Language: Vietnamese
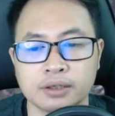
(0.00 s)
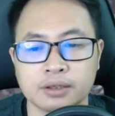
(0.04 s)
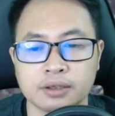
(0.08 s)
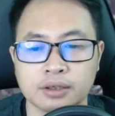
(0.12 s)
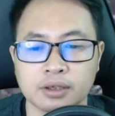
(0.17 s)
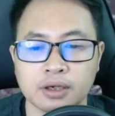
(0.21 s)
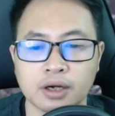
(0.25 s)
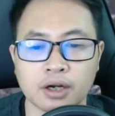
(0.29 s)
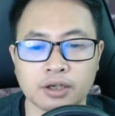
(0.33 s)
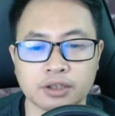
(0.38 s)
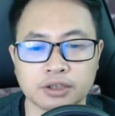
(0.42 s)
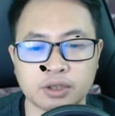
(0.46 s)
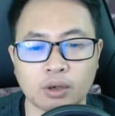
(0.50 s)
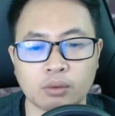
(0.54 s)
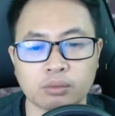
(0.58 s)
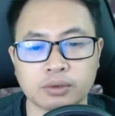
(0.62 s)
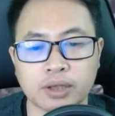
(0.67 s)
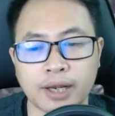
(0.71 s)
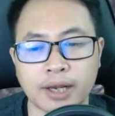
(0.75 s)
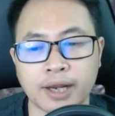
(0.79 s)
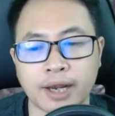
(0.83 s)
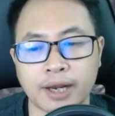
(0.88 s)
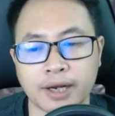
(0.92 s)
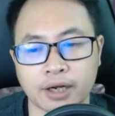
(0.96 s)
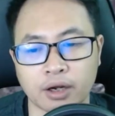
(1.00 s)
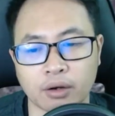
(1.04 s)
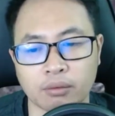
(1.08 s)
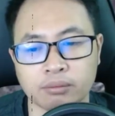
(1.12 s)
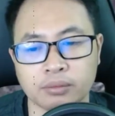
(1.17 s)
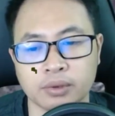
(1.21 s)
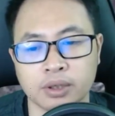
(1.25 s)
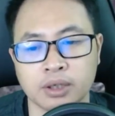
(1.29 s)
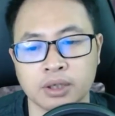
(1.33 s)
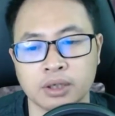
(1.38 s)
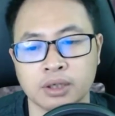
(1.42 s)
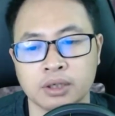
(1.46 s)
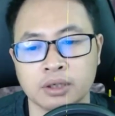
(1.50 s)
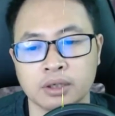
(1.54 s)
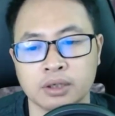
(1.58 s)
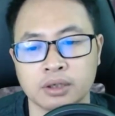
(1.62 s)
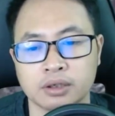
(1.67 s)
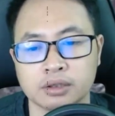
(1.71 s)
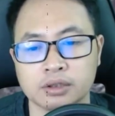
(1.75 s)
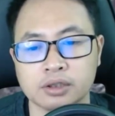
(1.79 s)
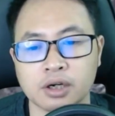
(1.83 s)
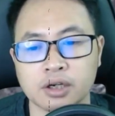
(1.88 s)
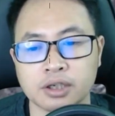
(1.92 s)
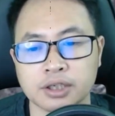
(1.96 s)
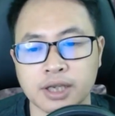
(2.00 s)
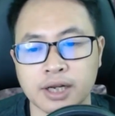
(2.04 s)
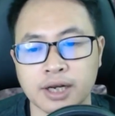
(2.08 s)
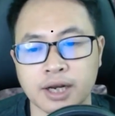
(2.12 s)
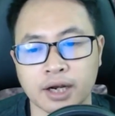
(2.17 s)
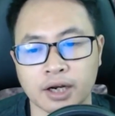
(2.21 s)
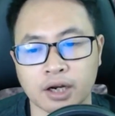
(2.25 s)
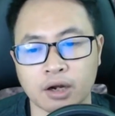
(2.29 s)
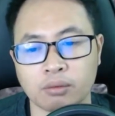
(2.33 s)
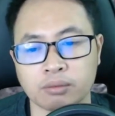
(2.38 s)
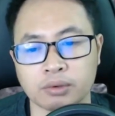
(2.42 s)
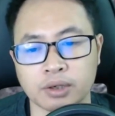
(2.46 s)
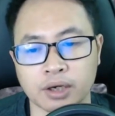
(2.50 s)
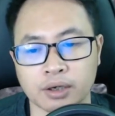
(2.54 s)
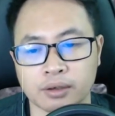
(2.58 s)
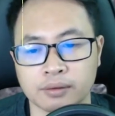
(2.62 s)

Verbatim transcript: Ở trong tay hay không Đương nhiên là không được